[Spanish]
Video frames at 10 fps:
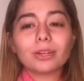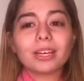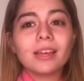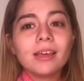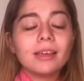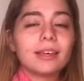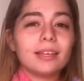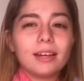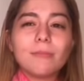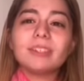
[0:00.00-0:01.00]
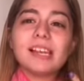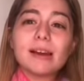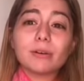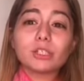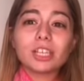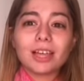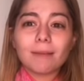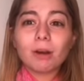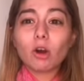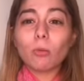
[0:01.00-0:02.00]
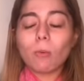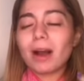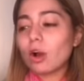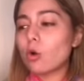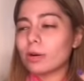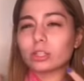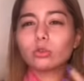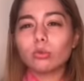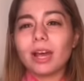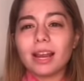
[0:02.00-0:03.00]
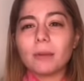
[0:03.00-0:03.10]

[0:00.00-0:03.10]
porque generalmente la brocha da más como más cobertura,